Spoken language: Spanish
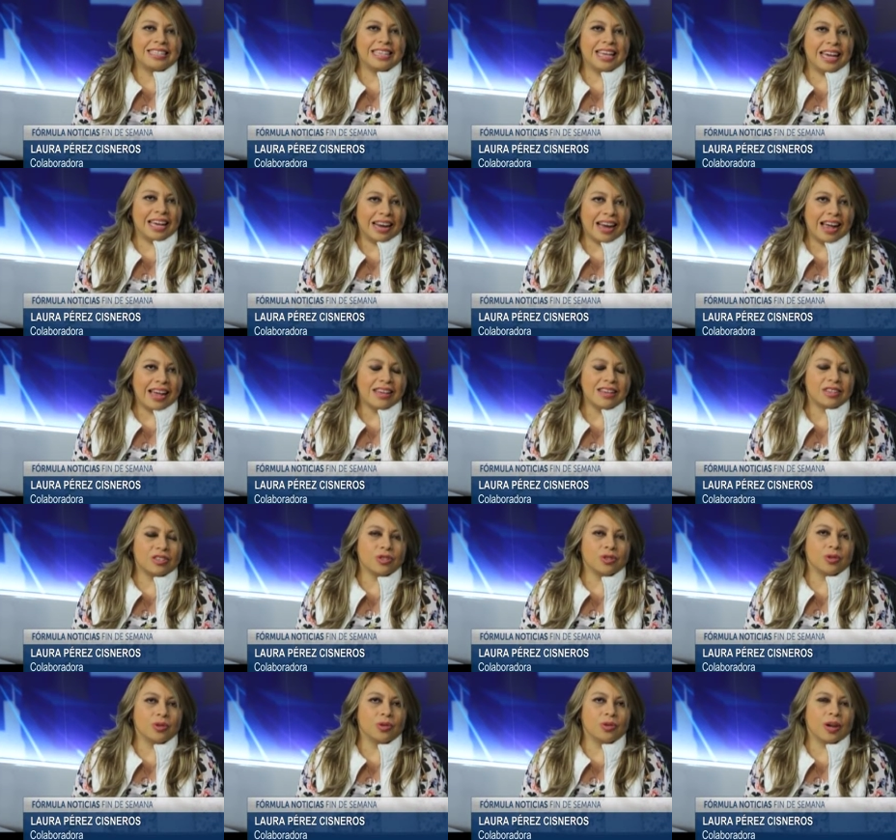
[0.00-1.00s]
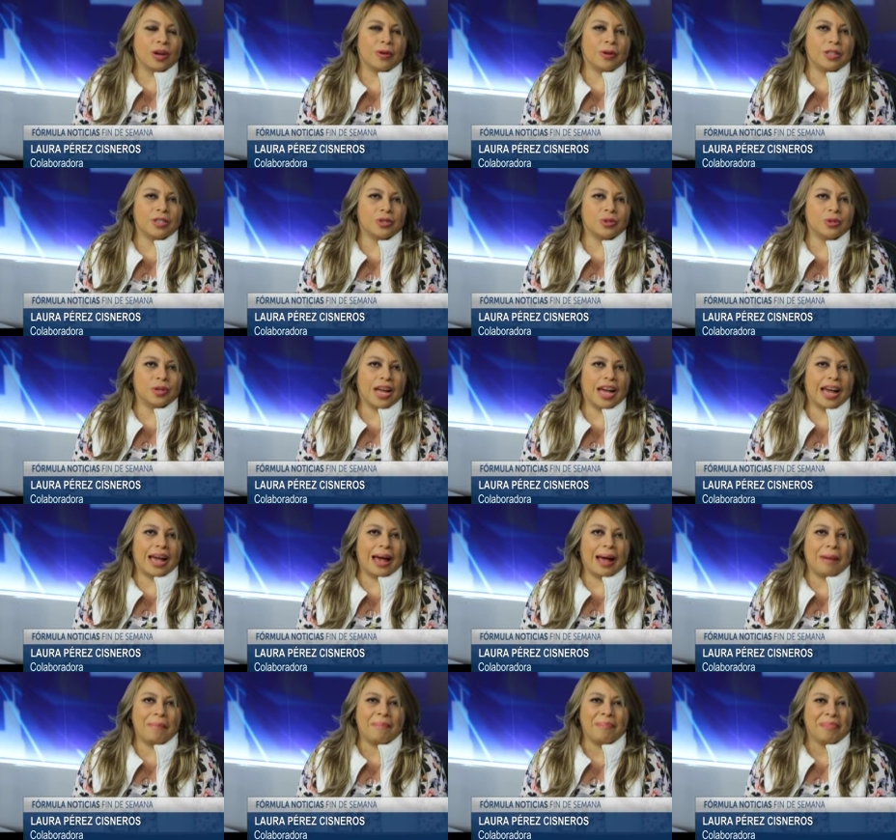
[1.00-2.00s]
Sierra es, un, es
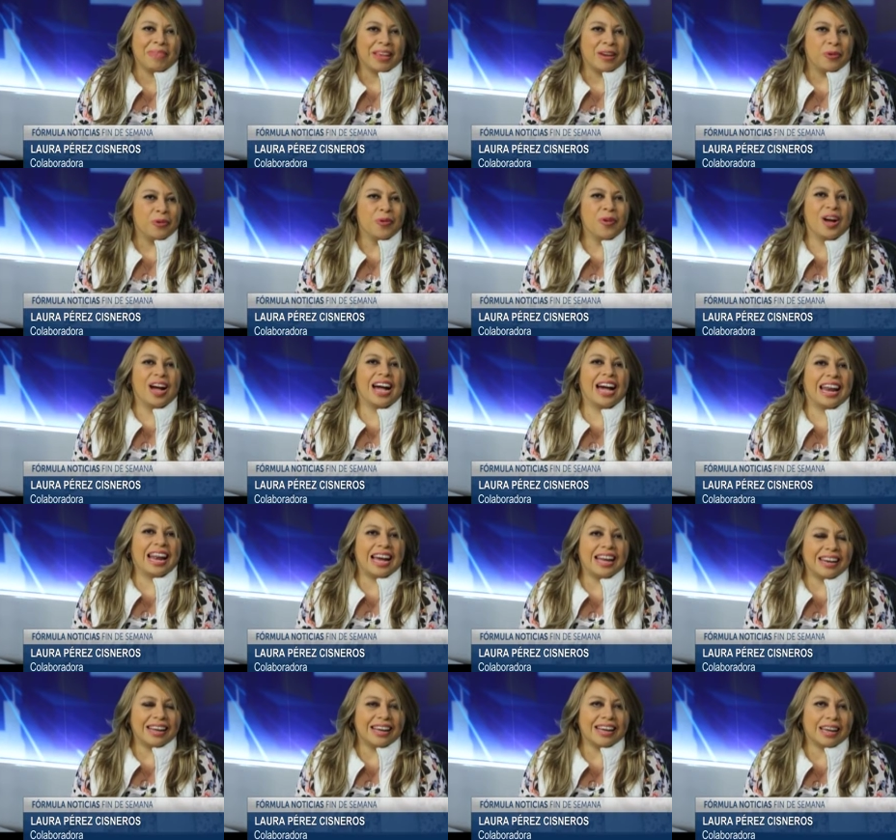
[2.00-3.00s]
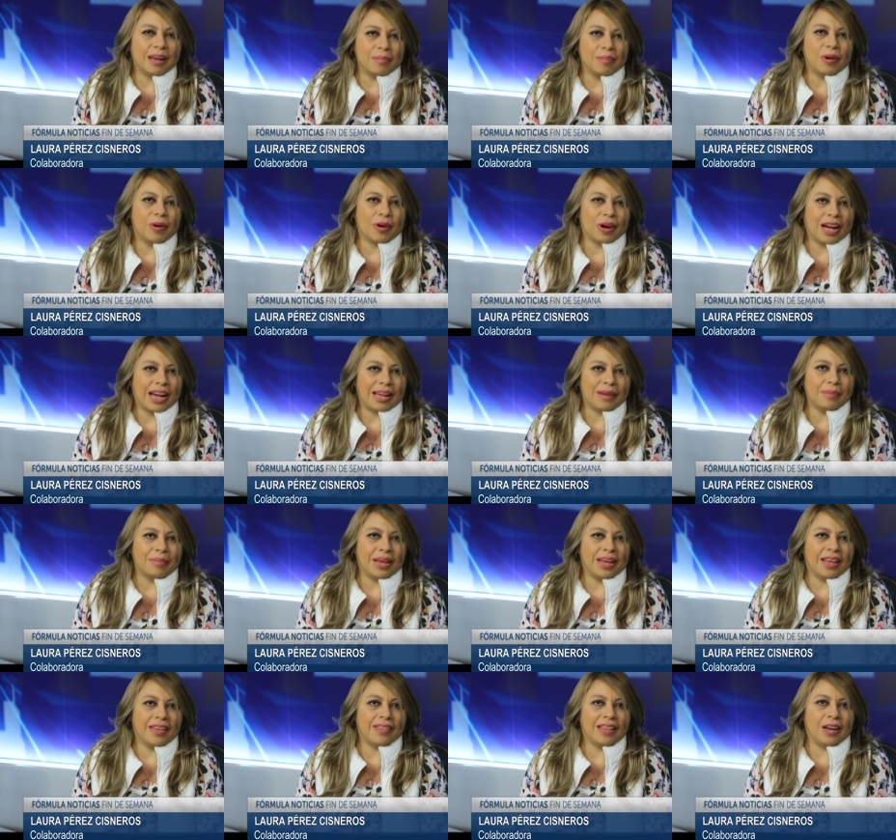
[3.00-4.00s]
una, un gran ejemplo,
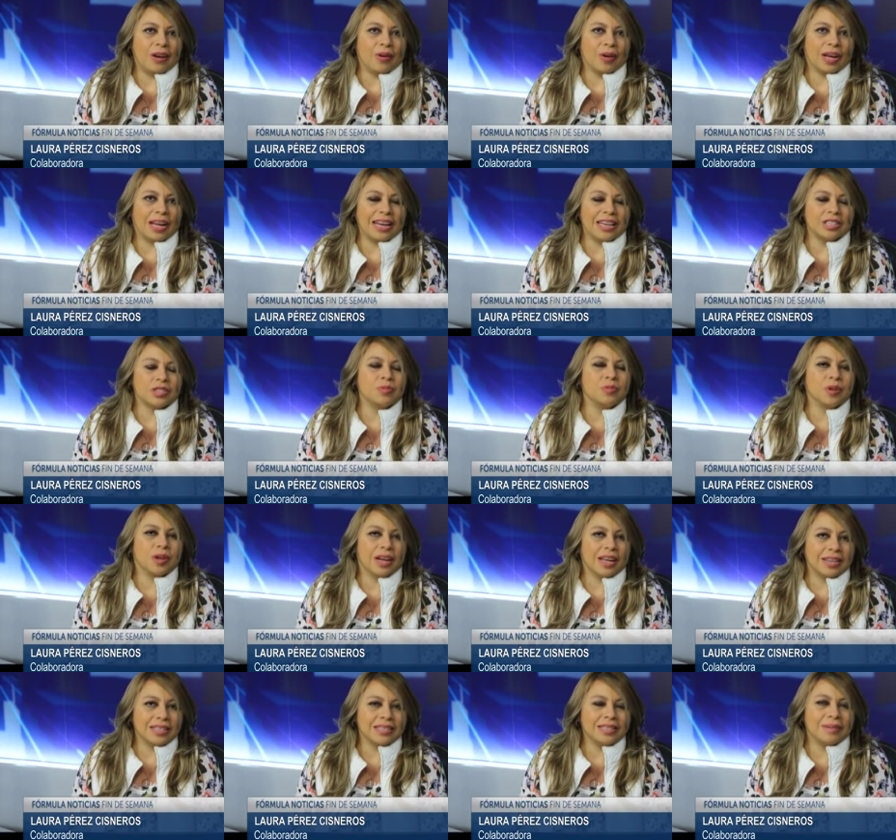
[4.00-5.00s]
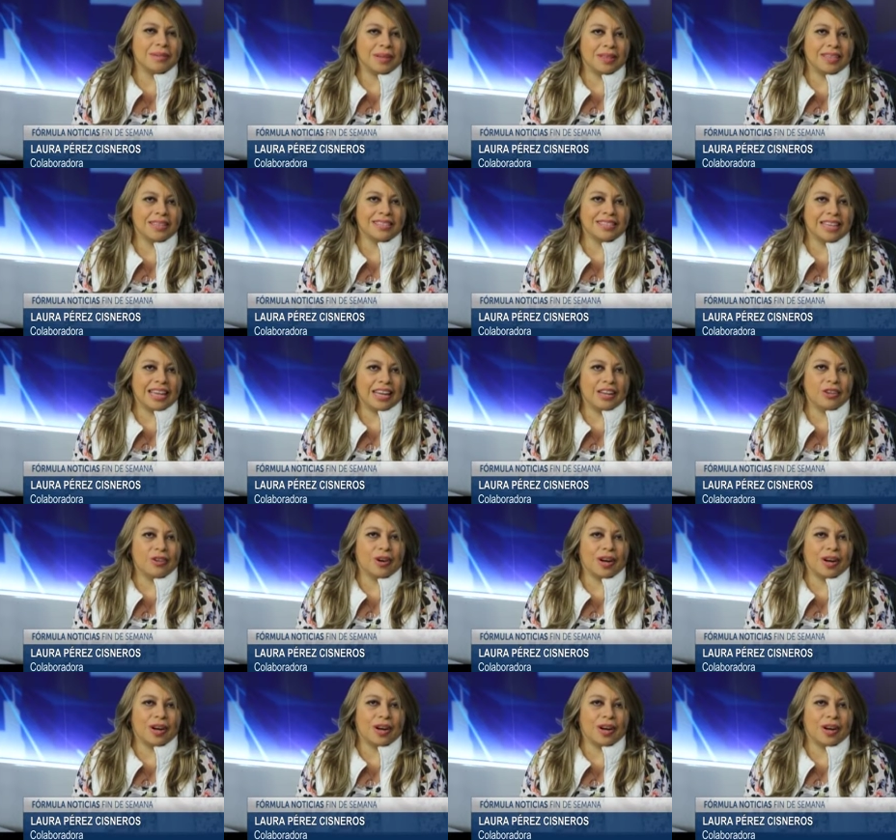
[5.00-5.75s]
Jaime, de lo que las mujeres deben de ser.